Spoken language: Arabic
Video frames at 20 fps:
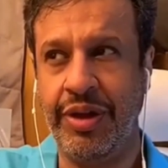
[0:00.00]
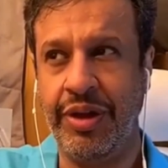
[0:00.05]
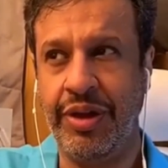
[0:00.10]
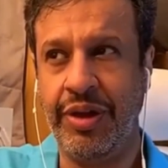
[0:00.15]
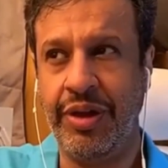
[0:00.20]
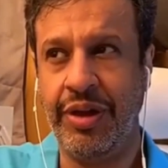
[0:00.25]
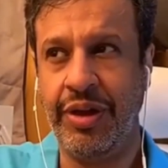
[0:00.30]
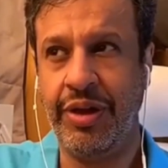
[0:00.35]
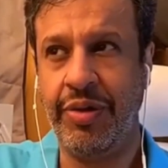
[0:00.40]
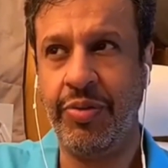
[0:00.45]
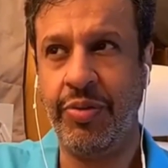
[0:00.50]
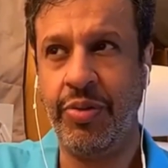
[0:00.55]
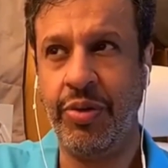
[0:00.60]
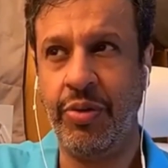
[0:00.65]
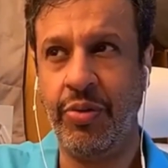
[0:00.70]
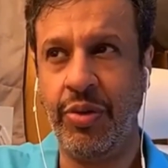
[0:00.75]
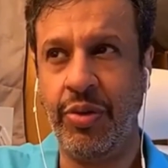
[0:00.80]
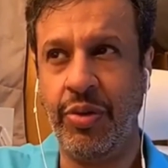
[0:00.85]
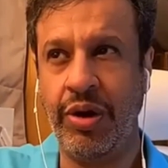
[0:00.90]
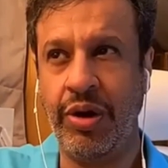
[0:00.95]
يعني ممكن
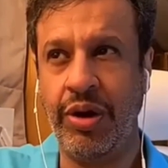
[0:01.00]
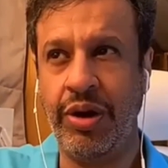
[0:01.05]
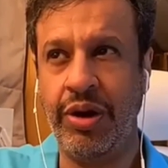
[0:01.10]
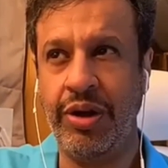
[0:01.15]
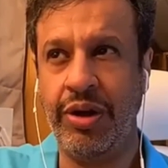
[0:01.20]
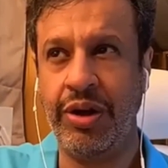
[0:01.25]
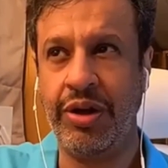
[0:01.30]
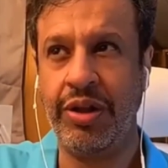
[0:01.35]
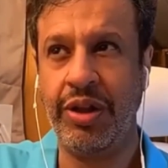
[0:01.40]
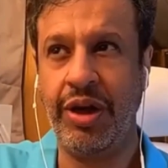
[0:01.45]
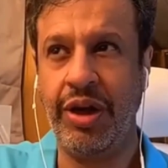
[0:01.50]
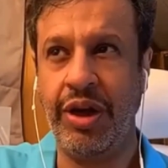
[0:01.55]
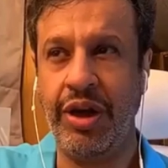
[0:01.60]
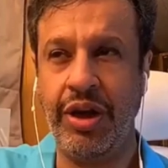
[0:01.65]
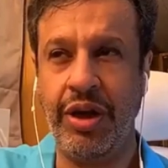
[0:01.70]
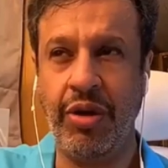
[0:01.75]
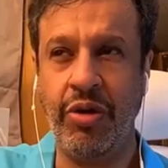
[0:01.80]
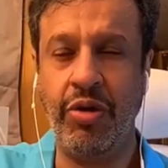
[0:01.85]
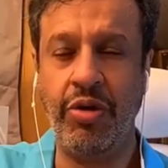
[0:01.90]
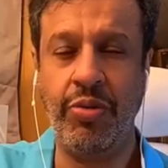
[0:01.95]
والله يقترح
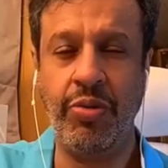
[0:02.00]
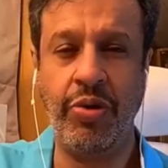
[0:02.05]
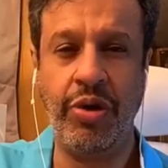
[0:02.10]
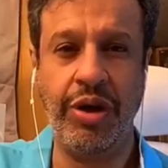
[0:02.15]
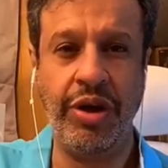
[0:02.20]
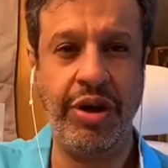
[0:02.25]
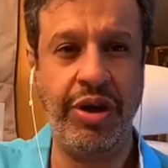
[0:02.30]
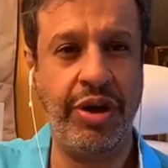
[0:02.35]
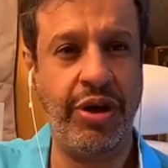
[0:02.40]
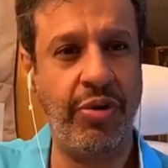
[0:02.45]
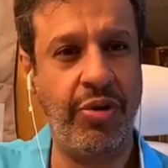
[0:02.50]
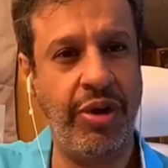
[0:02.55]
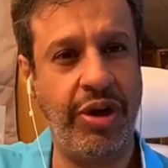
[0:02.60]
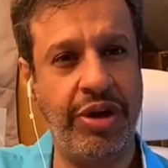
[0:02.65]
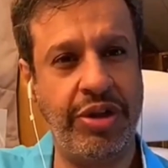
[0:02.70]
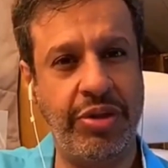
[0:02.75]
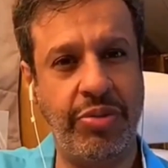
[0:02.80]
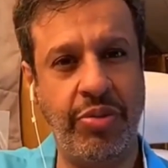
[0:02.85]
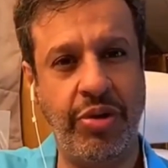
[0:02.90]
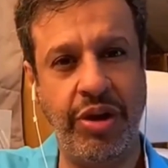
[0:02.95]
عليك لون معين او
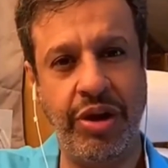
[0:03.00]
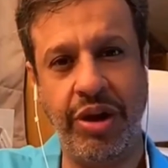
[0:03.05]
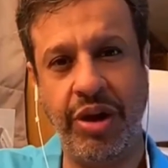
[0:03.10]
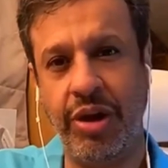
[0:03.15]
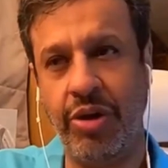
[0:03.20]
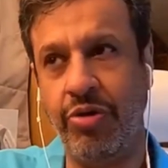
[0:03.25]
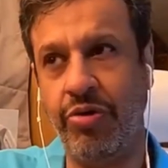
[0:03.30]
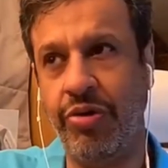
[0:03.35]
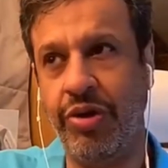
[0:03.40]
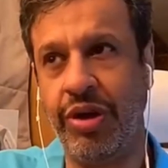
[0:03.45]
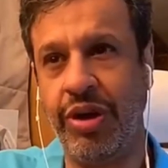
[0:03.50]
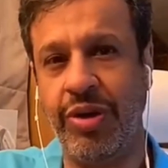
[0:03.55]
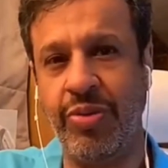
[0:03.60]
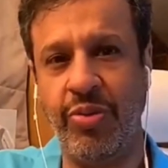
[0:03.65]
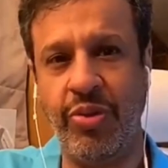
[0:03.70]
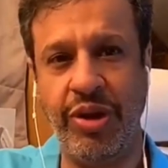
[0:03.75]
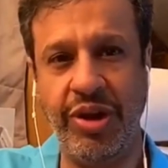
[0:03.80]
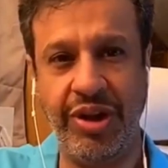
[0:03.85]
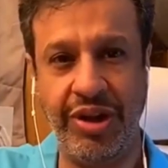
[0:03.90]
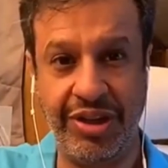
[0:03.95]
حاجه معينه او فكره
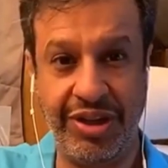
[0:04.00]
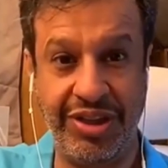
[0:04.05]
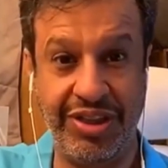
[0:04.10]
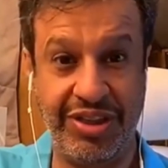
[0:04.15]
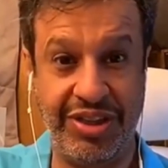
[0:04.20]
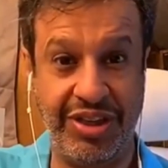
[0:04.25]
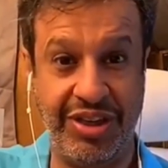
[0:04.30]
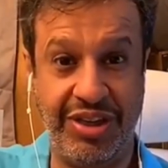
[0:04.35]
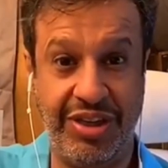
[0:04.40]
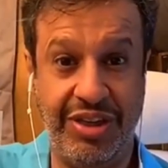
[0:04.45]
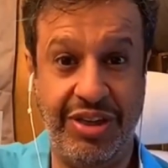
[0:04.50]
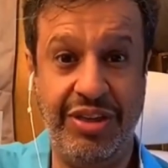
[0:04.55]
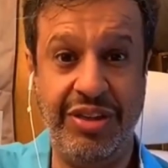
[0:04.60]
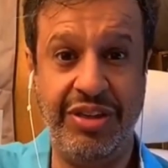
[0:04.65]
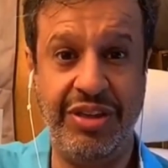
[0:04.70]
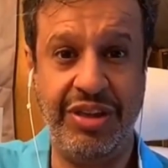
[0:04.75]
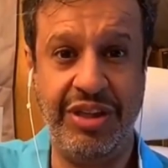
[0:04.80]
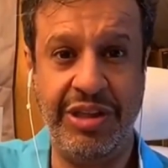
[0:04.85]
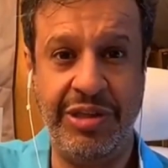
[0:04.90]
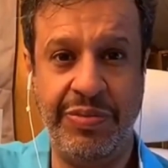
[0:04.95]
معينه تخصك
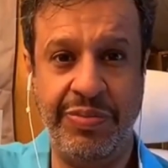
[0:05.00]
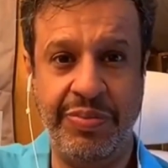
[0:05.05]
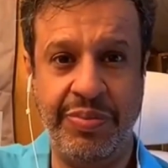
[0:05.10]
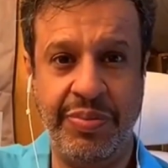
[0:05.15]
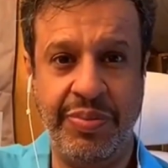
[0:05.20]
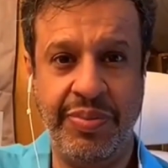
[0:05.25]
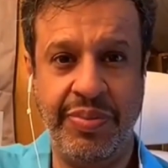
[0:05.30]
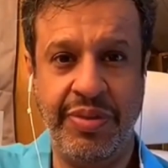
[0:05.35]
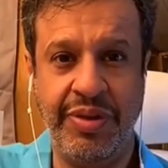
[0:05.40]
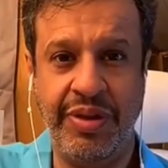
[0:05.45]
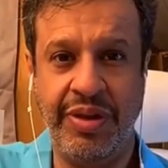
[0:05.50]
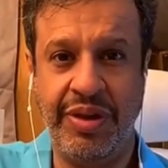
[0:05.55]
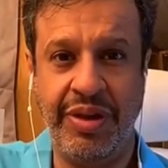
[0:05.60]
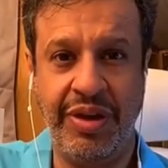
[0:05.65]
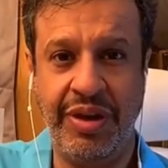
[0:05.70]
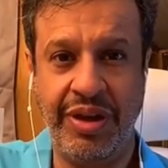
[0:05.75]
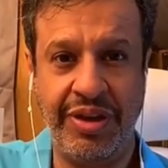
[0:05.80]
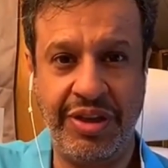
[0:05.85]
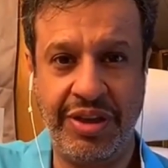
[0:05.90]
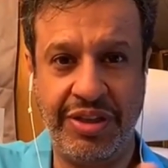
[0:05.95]
انت
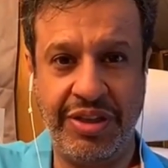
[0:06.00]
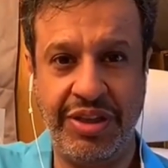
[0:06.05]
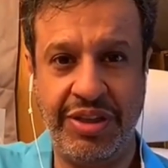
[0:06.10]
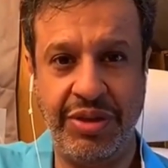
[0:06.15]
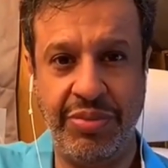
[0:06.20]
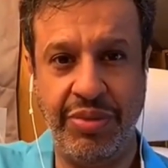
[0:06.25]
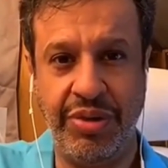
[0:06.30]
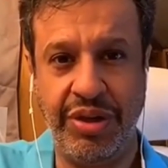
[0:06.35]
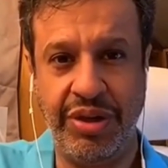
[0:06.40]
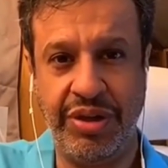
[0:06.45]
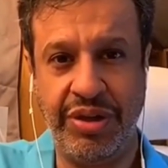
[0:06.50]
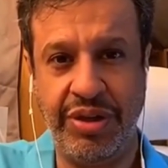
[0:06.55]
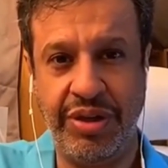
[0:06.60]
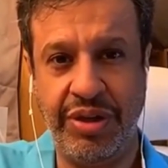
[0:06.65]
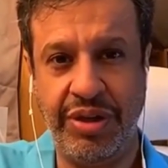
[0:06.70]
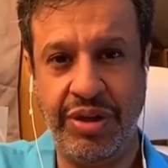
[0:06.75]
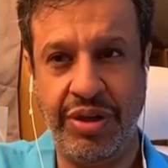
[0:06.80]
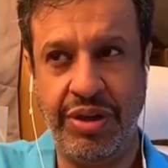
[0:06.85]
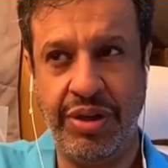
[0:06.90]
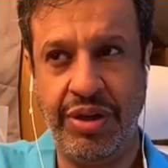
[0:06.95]
لا تستجب له
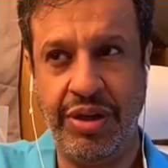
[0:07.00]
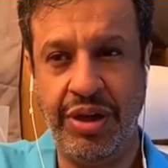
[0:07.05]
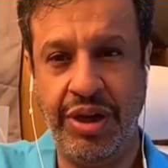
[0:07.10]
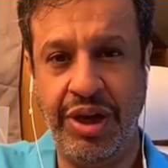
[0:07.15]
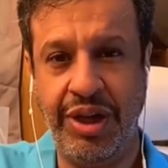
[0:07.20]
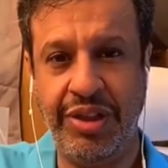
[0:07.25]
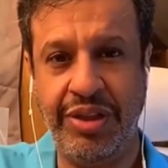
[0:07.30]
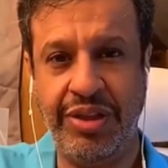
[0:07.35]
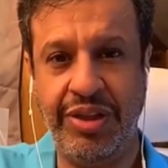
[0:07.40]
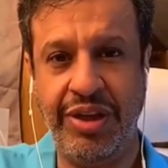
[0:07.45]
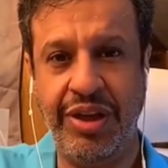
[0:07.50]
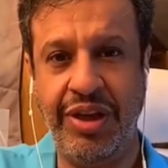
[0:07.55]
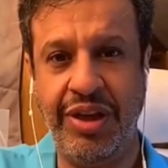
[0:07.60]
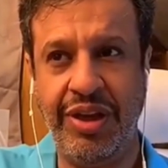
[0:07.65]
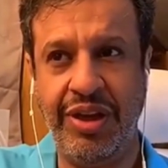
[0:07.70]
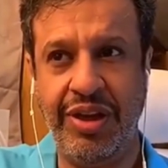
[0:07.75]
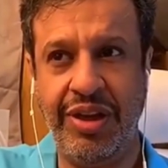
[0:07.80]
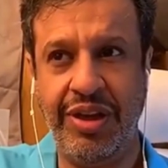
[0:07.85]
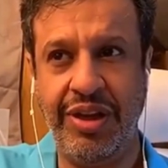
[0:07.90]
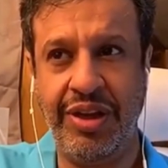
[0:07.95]

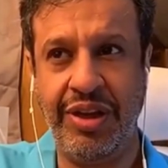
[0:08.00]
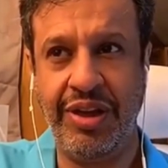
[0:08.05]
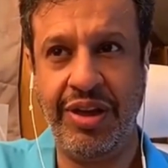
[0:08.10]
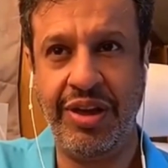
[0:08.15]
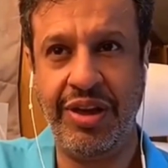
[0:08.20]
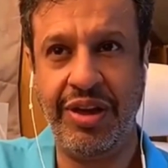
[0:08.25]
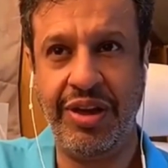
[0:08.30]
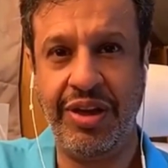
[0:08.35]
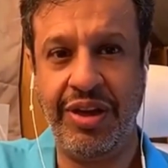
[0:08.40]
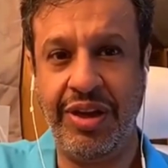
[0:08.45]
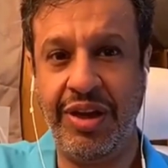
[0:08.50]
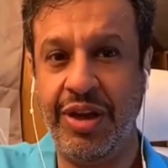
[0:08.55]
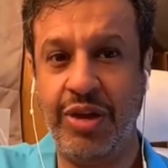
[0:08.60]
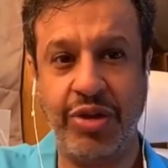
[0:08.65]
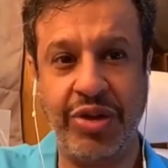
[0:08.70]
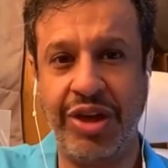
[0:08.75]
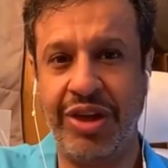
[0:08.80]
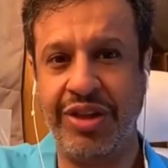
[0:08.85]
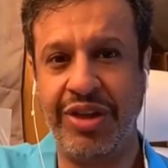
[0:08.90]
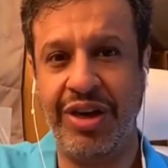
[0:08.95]
حتى آه، لا
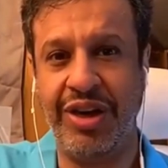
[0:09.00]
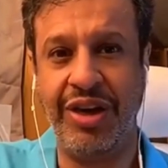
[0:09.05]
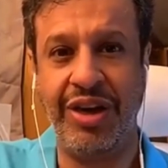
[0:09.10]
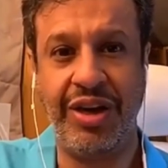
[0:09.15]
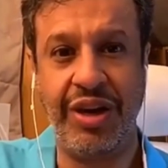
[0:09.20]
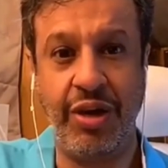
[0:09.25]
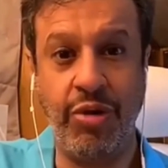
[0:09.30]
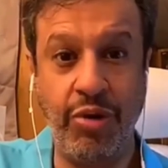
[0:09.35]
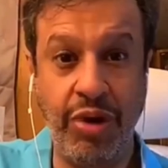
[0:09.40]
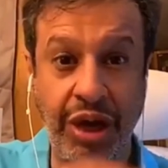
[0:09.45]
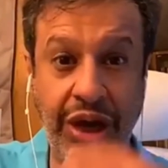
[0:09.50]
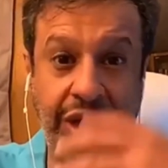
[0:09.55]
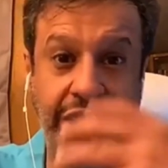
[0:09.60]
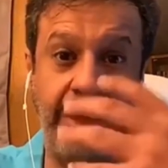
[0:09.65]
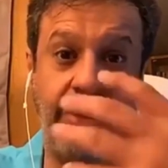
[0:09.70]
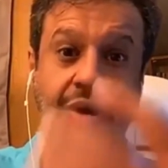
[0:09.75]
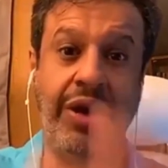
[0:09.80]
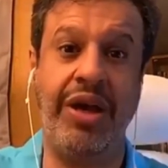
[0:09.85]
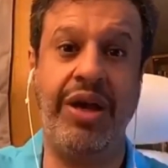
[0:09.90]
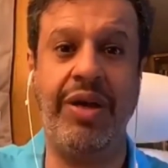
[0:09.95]
يسيطر عليك او لا
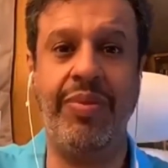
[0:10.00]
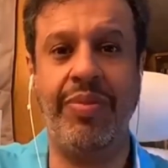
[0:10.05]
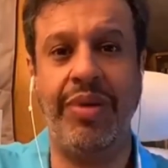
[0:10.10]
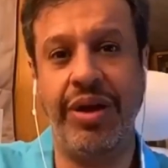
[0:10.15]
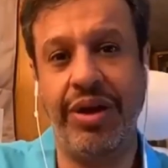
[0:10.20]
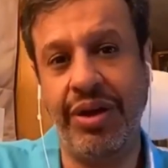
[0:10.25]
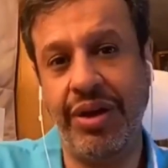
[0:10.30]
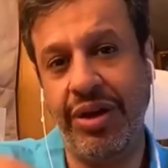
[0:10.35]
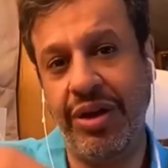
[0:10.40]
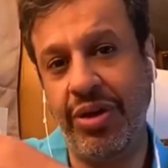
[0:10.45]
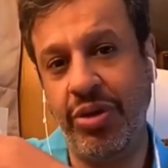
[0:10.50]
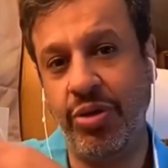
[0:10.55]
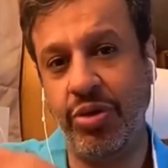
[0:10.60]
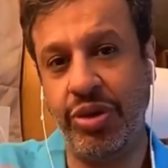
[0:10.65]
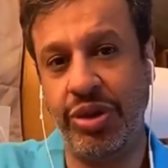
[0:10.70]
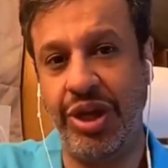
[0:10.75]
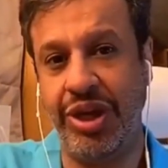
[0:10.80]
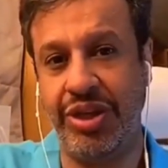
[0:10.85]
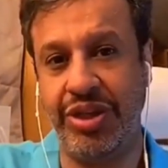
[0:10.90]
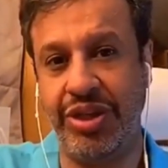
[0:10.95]
يتوهم انه
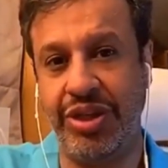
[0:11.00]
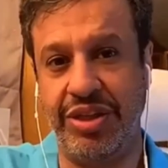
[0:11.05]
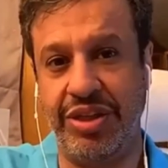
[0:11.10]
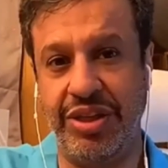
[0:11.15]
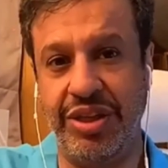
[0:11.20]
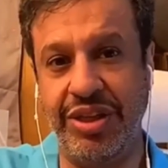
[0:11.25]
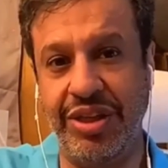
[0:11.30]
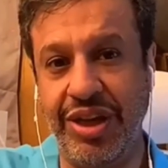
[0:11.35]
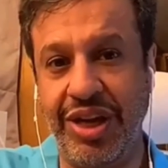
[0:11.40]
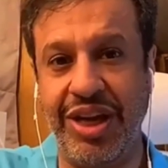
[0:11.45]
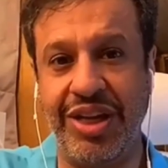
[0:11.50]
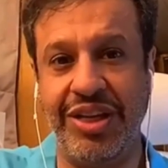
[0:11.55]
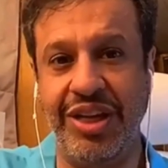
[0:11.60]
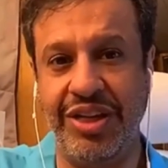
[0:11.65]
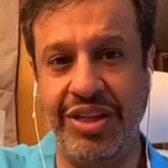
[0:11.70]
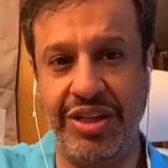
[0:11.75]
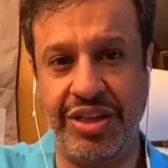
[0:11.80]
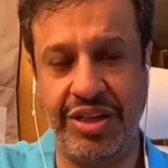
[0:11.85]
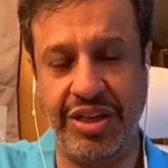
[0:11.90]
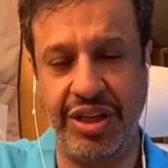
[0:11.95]
تحت انك
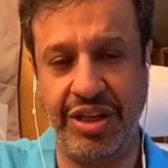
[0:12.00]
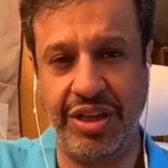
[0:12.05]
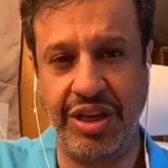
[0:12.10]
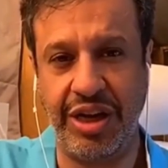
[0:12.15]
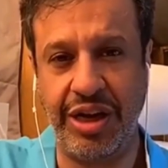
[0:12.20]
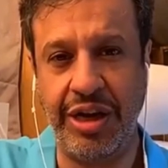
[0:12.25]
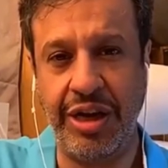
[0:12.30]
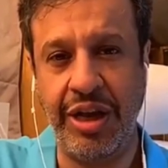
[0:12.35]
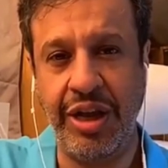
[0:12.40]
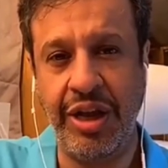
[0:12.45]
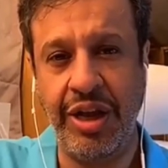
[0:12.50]
تحت السيطره.